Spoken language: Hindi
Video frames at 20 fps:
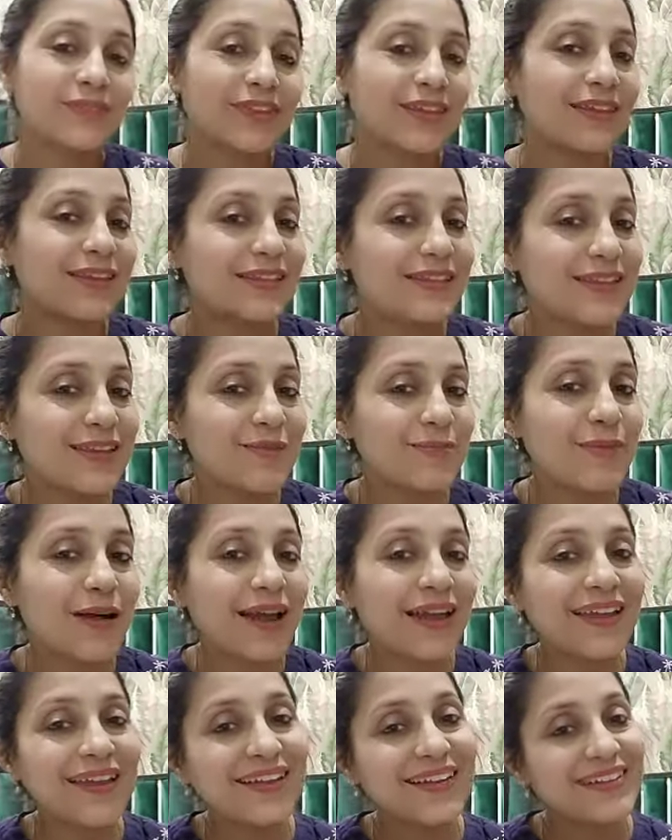किट से
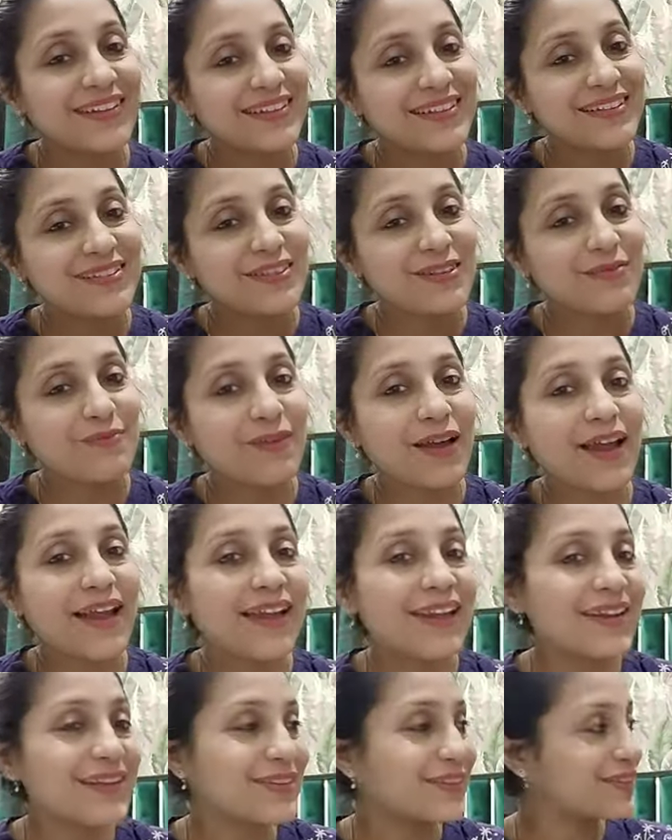बाय
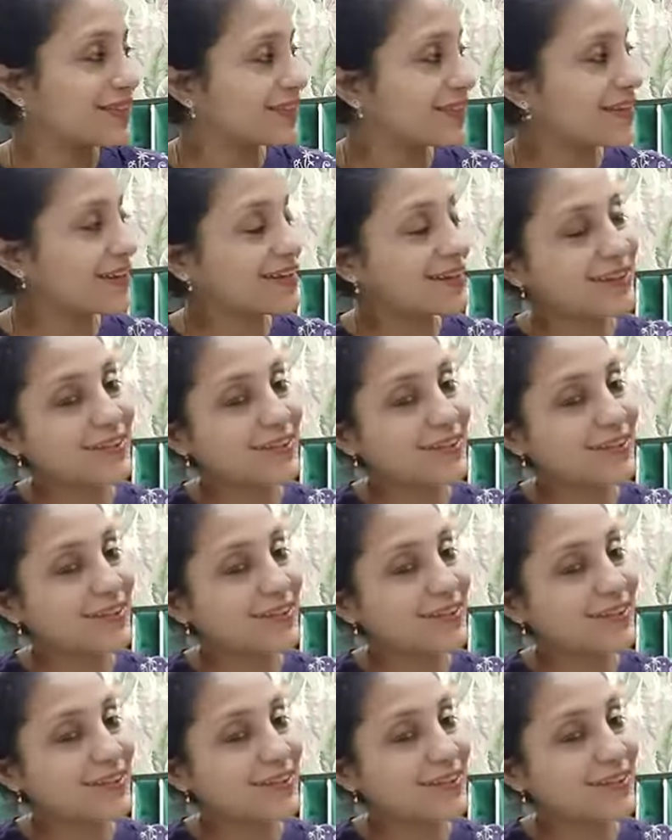बाय से